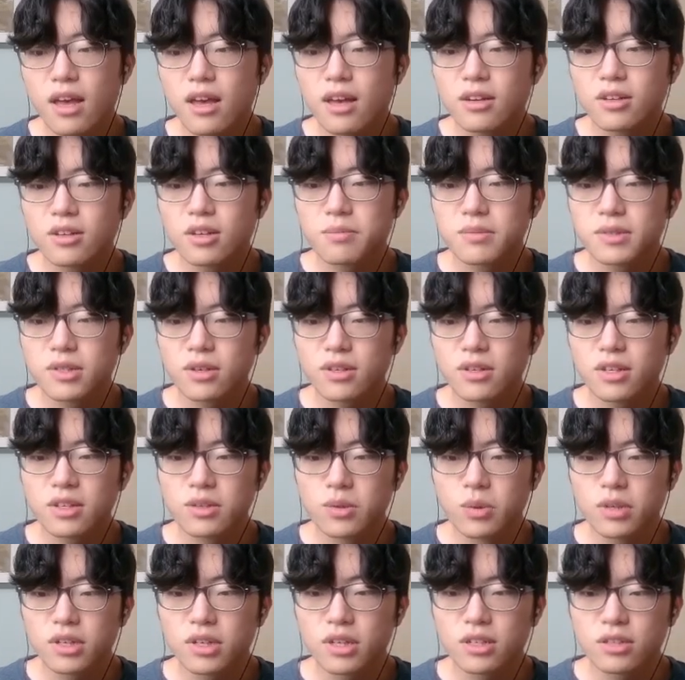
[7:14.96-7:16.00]
그럼 그렇게
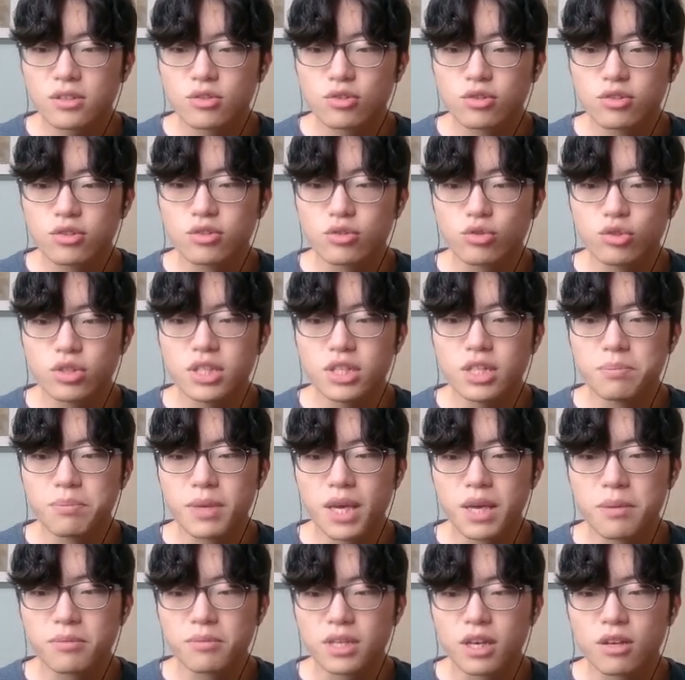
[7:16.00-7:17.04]
농약에 죽은 쥐,
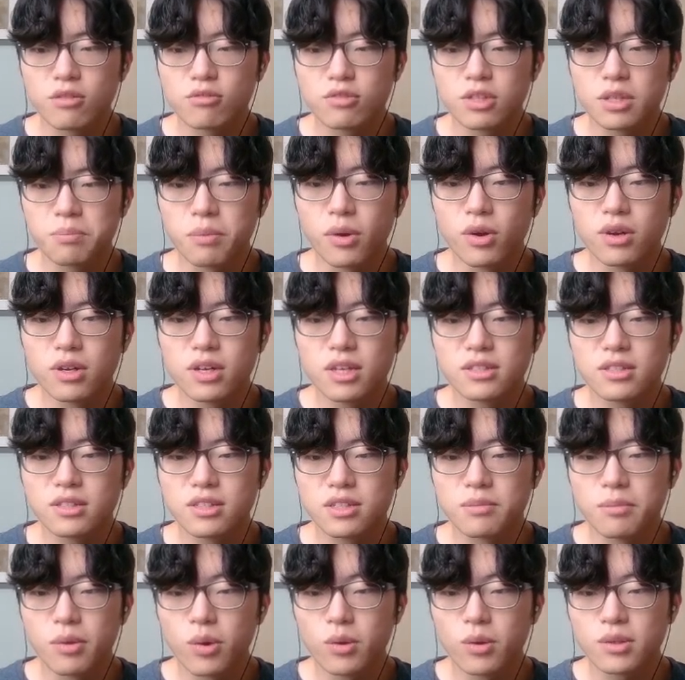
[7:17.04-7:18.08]
뱀, 개구리, 벌레
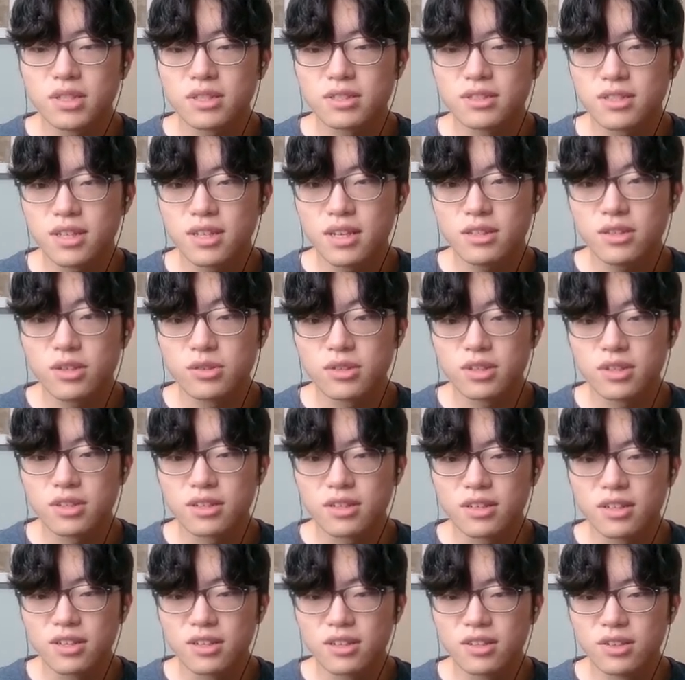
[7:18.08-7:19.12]
등을 먹고 사는 새는 어떻게
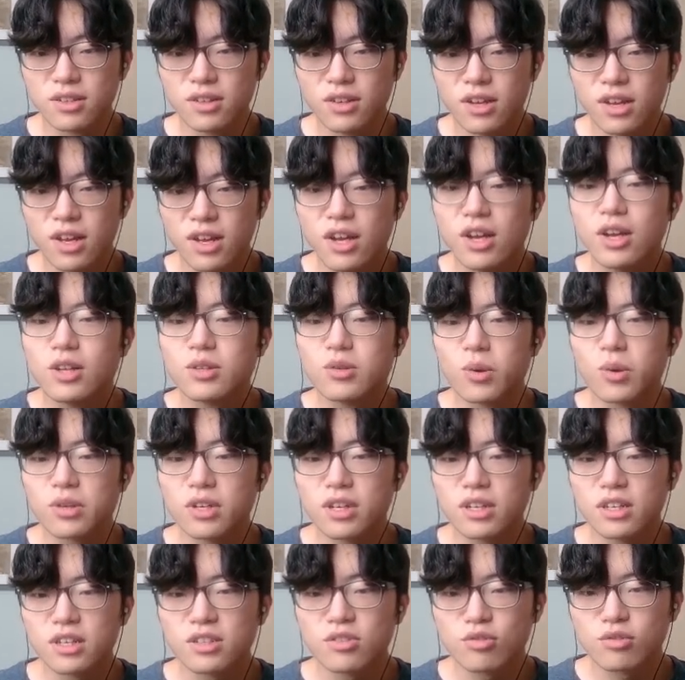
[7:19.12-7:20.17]
될까요?
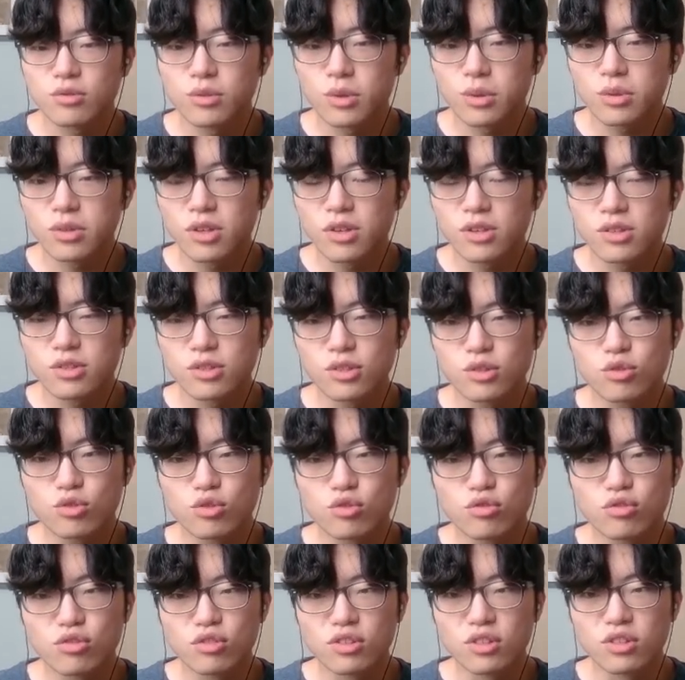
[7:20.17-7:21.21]
농약에 중독되어서
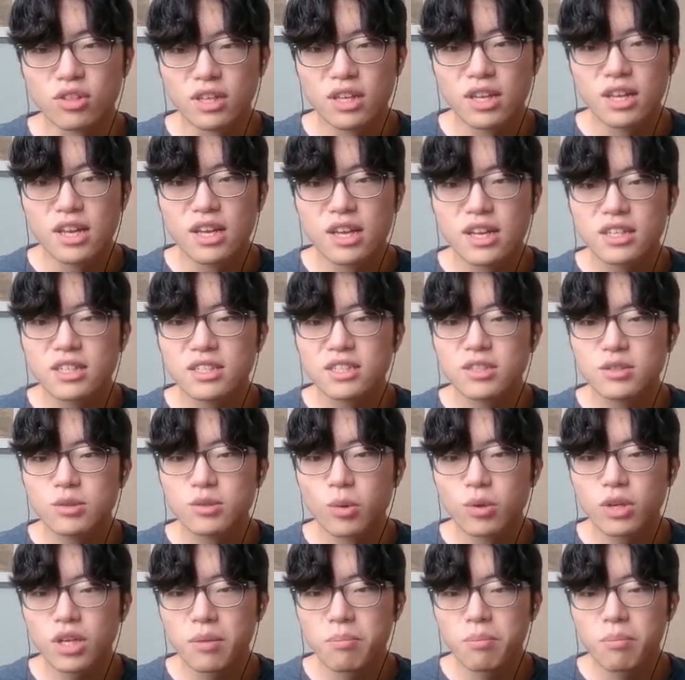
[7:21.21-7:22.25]
죽은 그
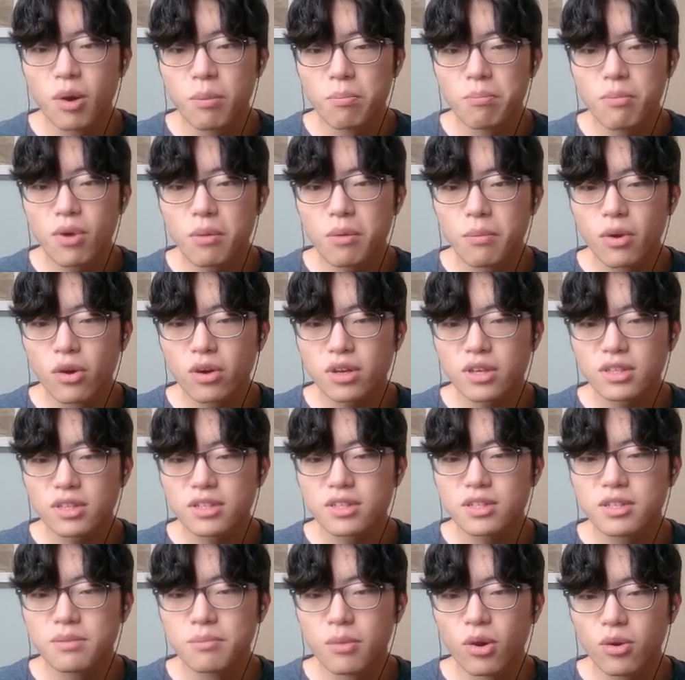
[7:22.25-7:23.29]
농약 범벅
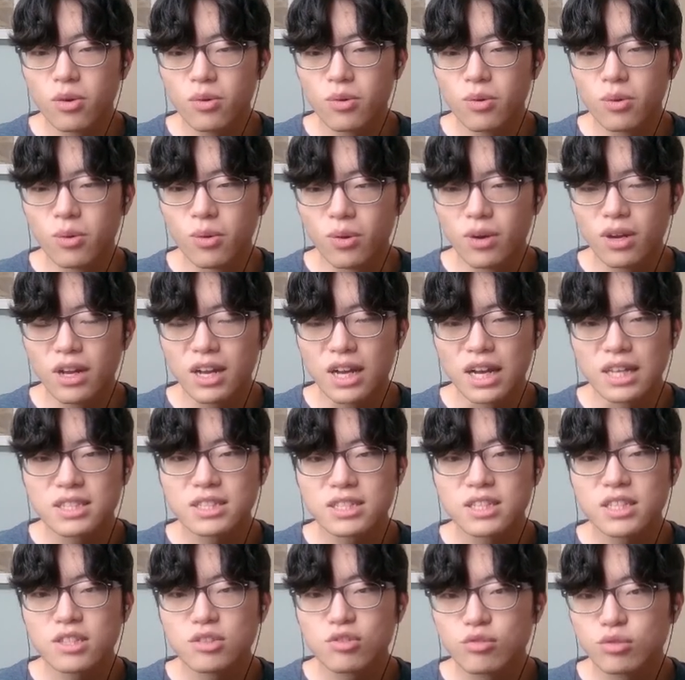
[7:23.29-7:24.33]
먹이를 먹고
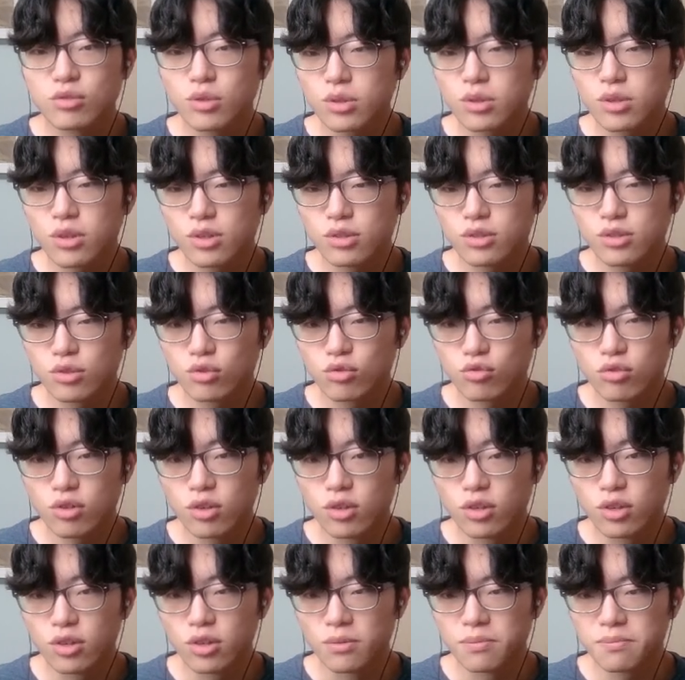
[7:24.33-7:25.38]
같이 중독되어서
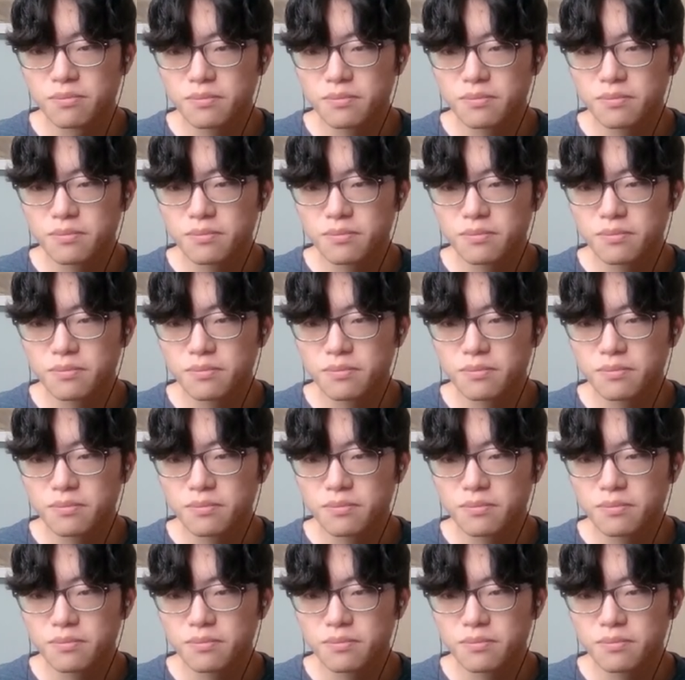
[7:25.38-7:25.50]
죽어요.